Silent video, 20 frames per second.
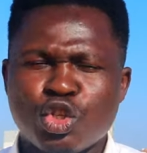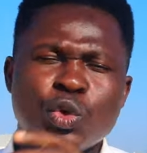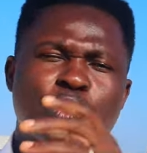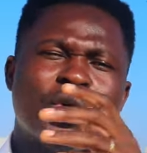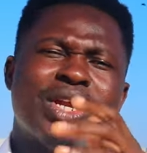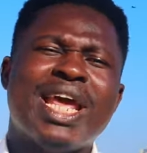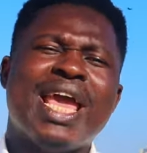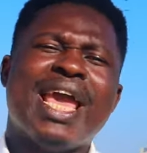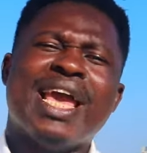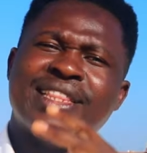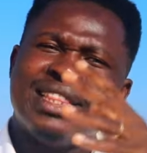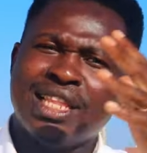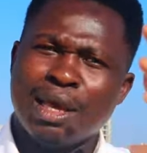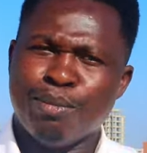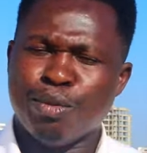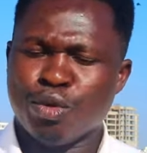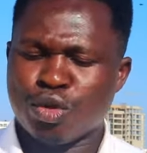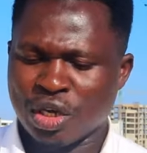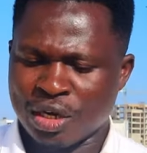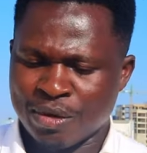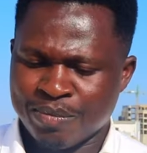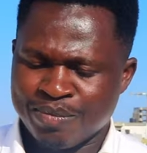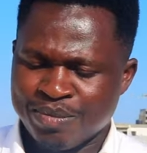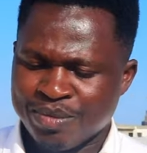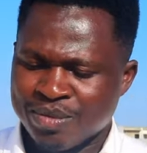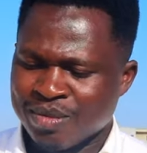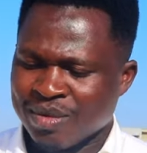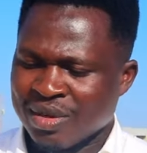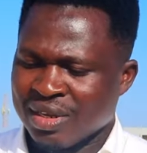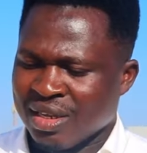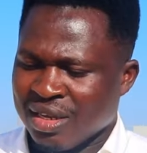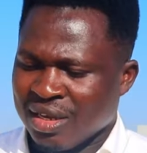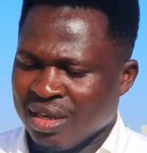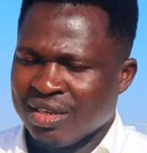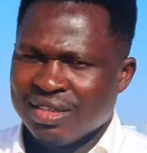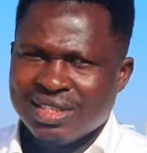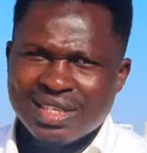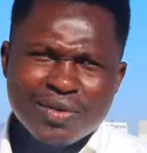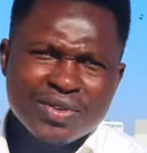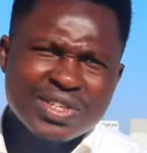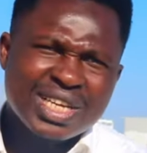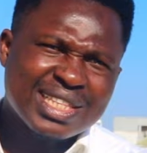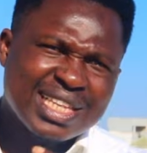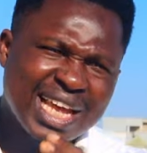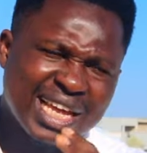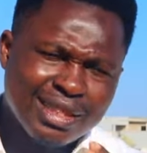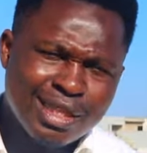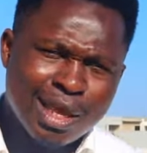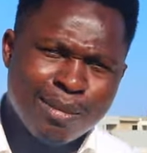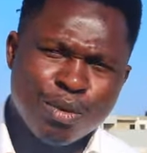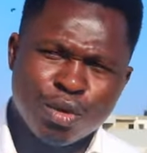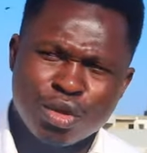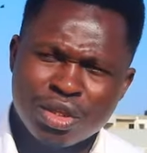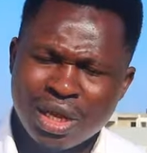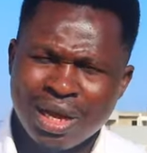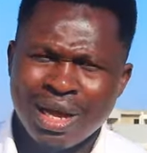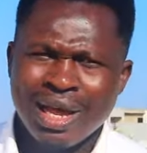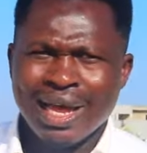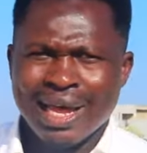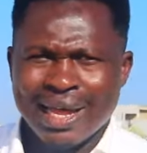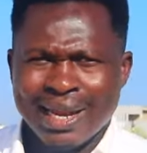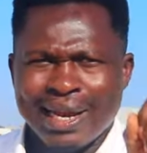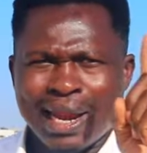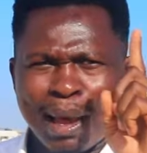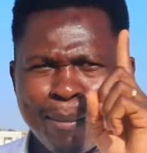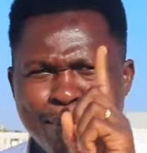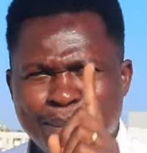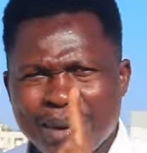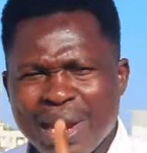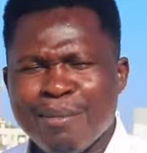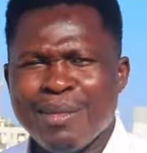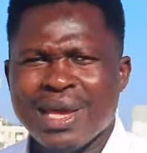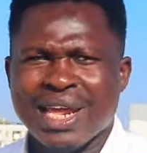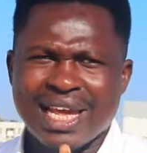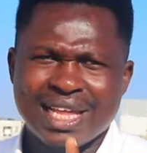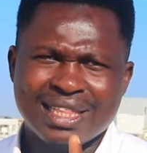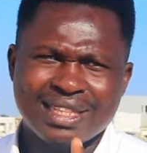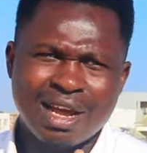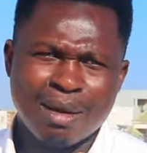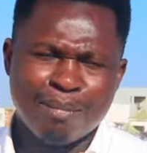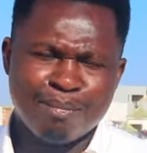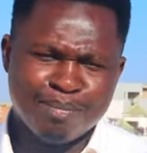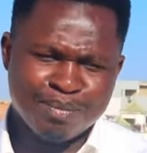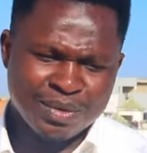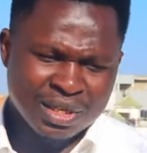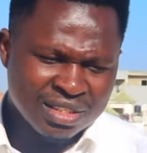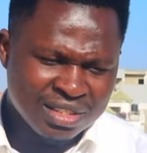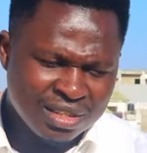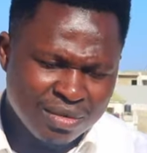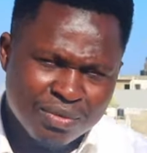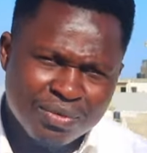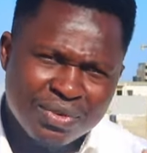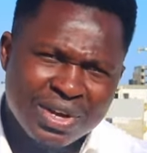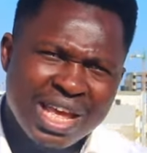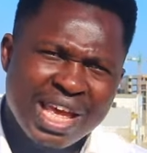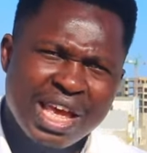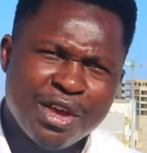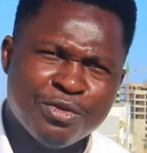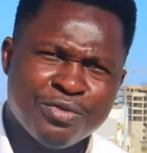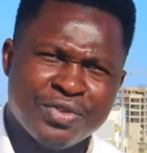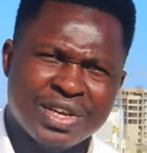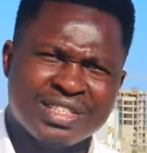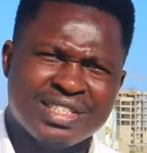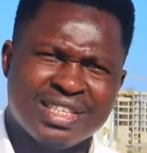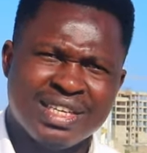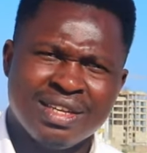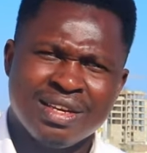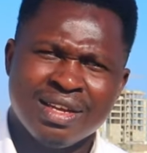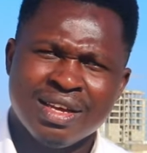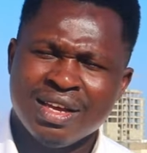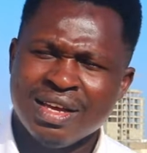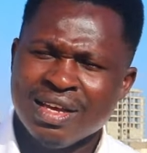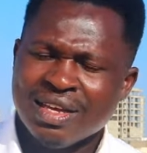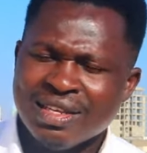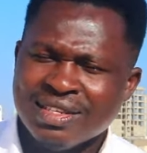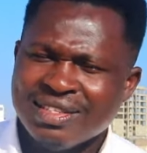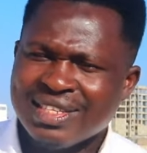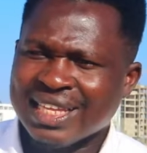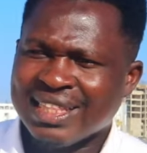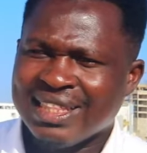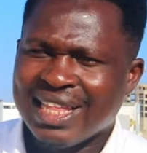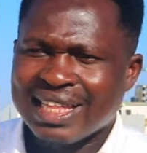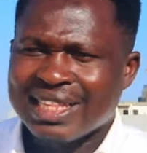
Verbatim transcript: si on est un débutant. Si vous êtes un débutant, la première étape, si vous voulez investir, c'est